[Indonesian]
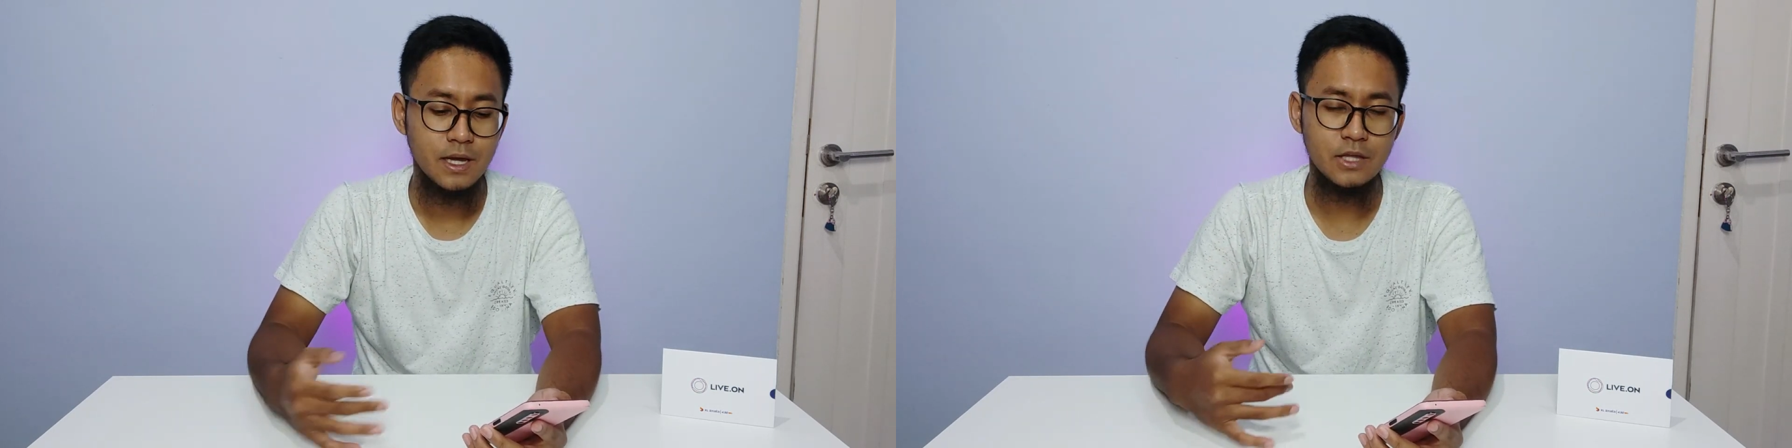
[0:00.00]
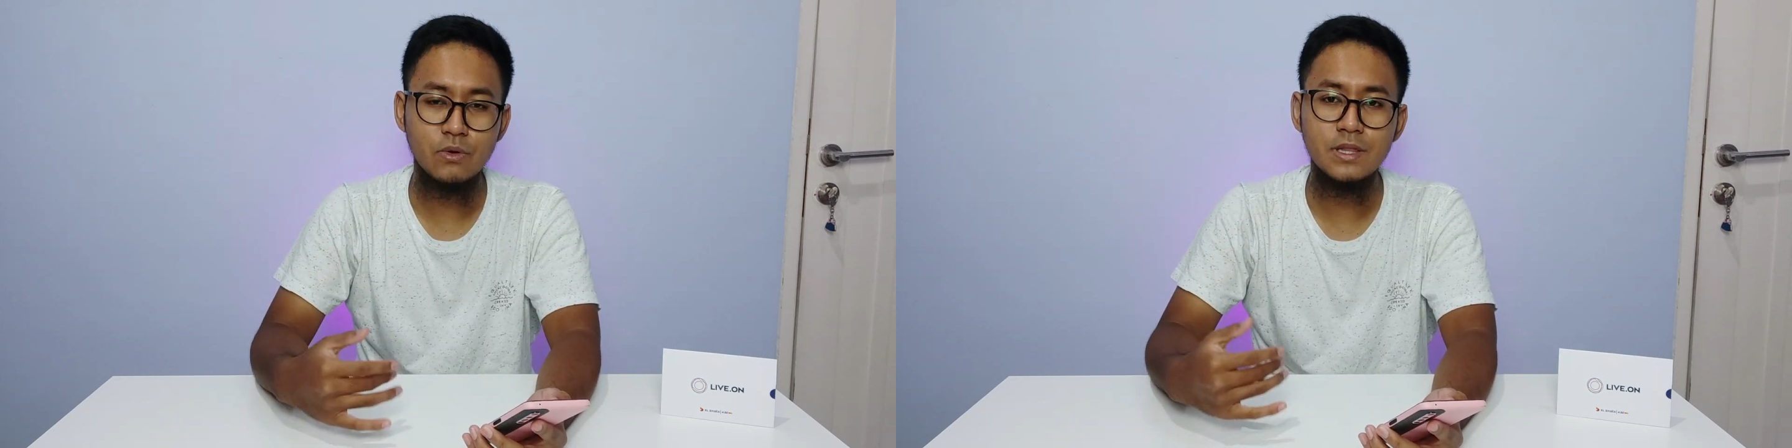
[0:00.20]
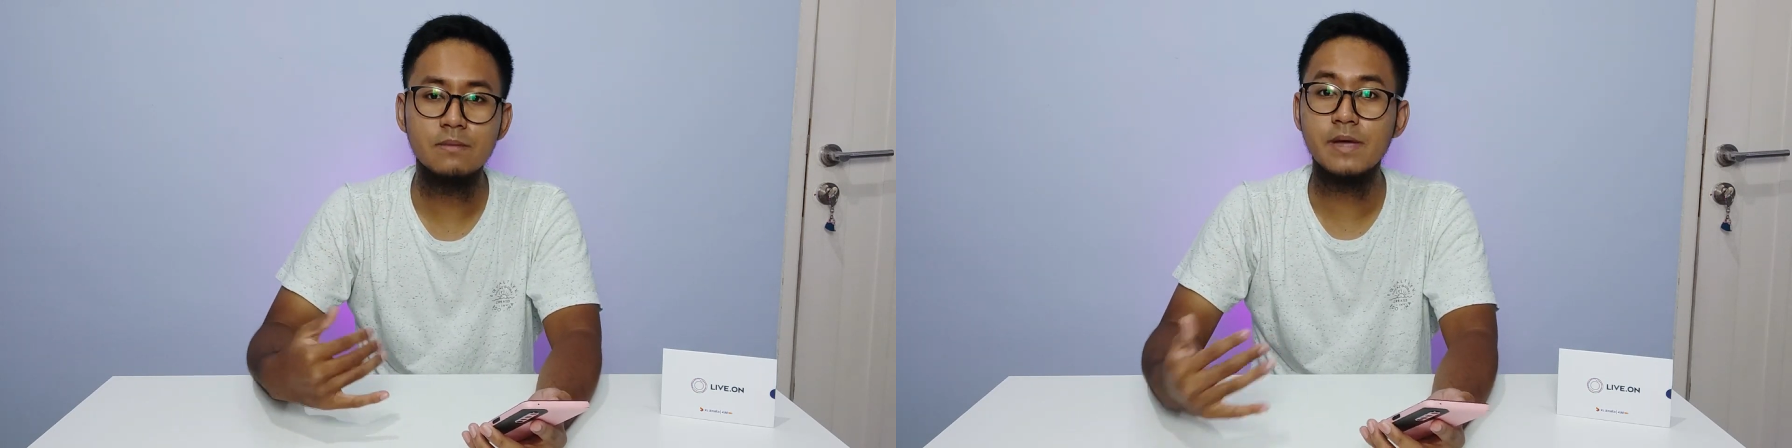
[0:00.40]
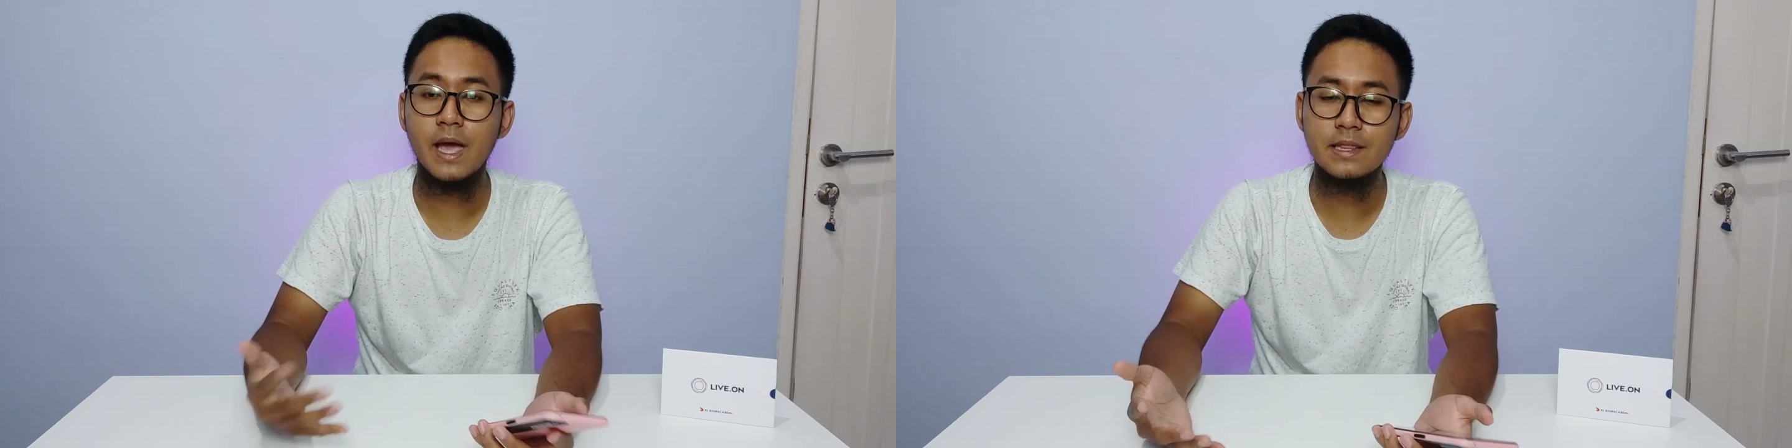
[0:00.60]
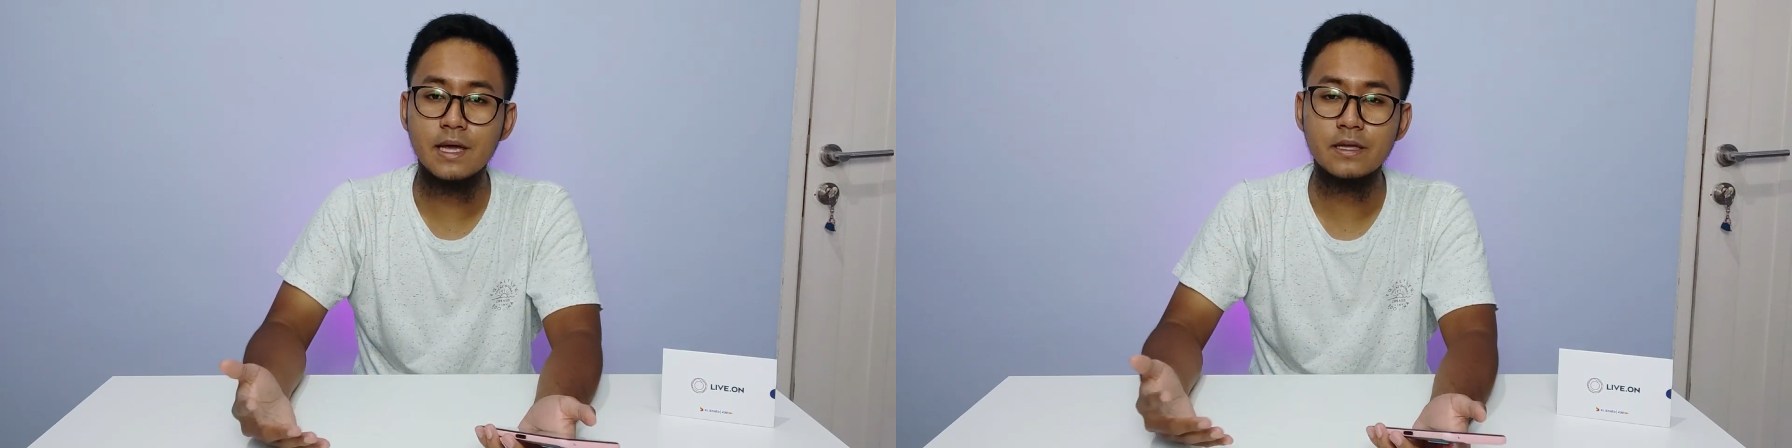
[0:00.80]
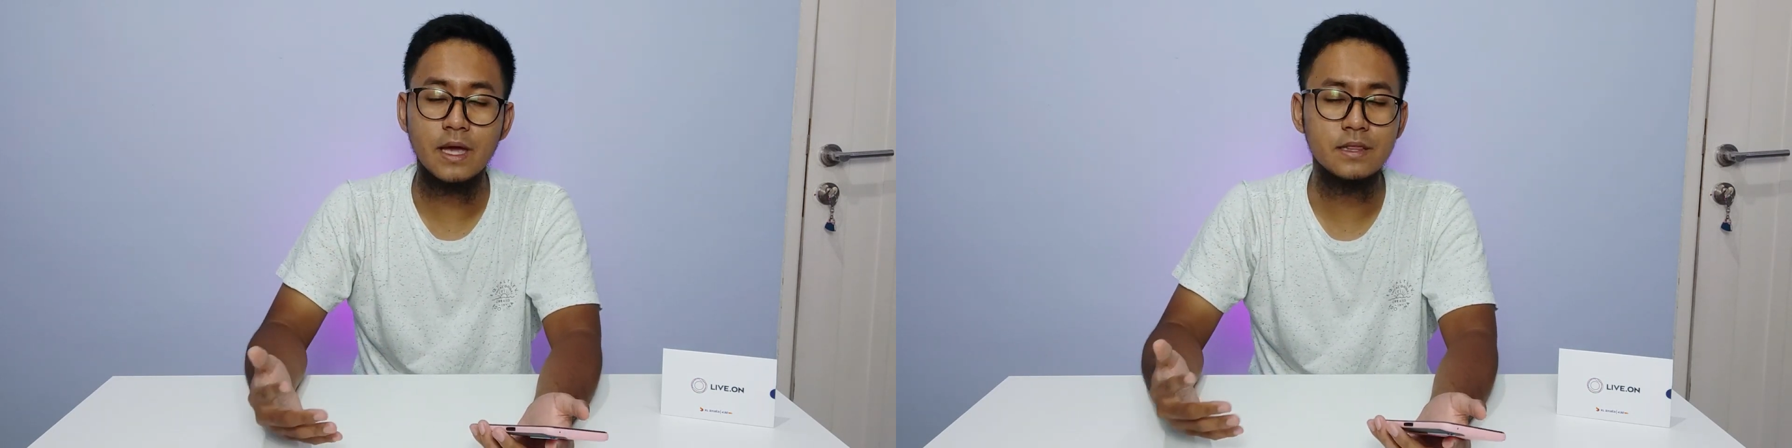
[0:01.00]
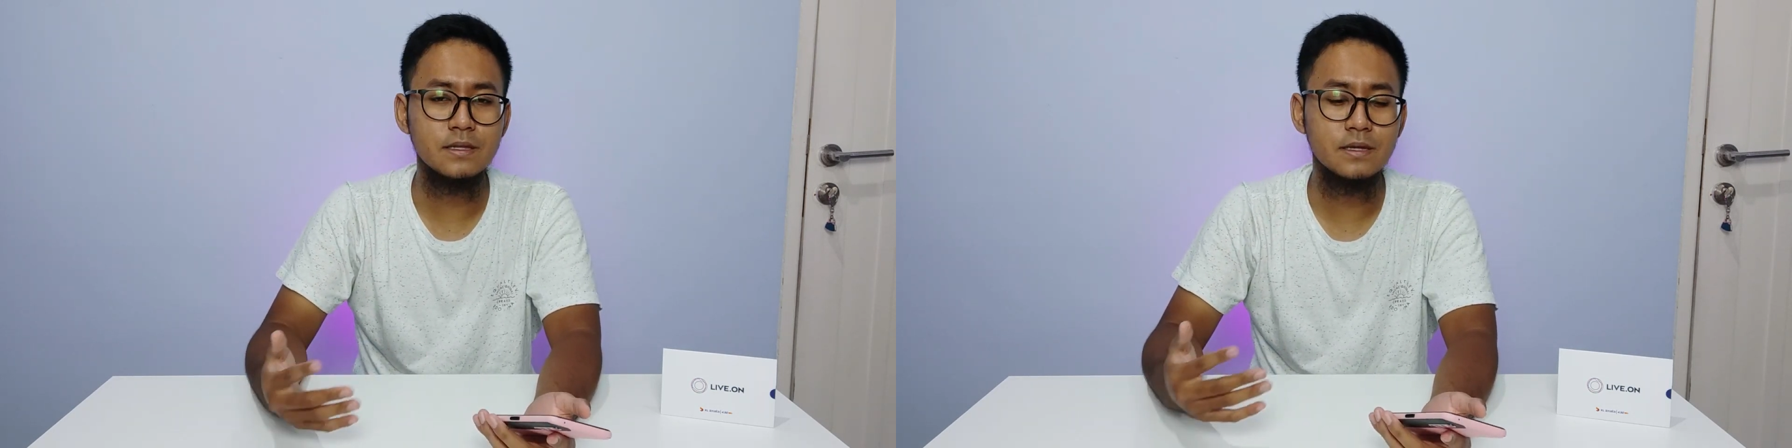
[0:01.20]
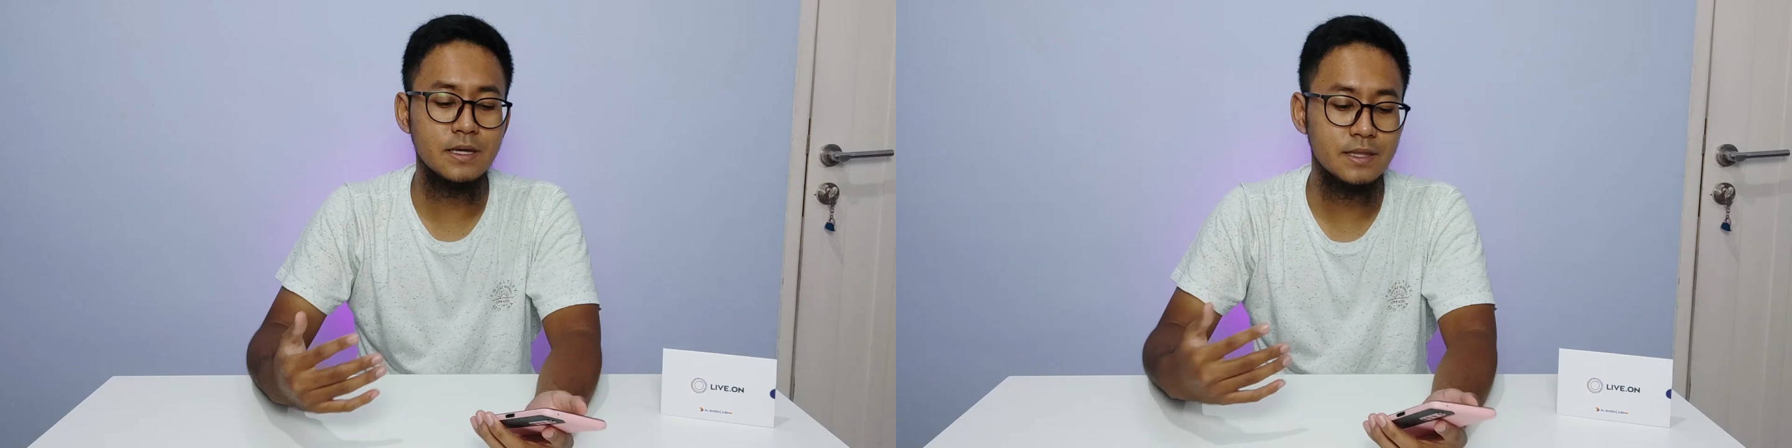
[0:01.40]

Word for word: itu kan lebih enak kan